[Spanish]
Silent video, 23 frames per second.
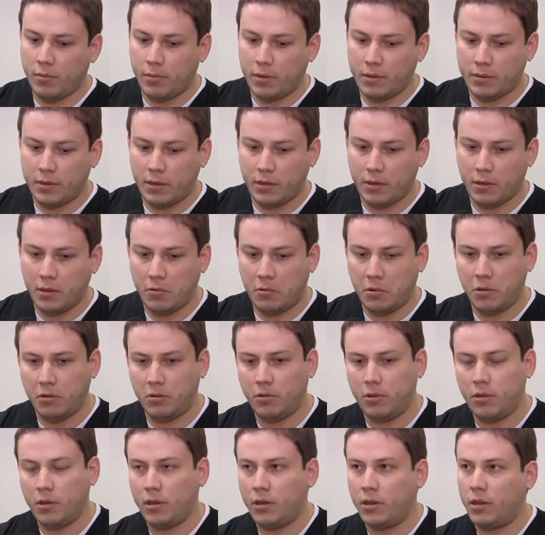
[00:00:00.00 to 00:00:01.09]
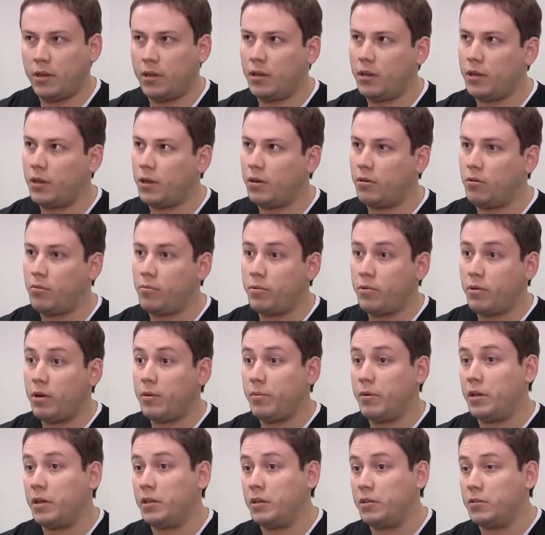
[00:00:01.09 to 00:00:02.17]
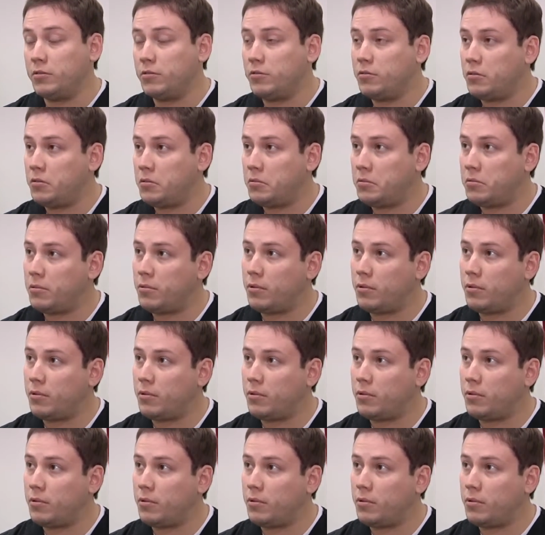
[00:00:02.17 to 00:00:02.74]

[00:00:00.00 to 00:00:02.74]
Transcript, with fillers: masaje cuando tiene algún problema de tensión,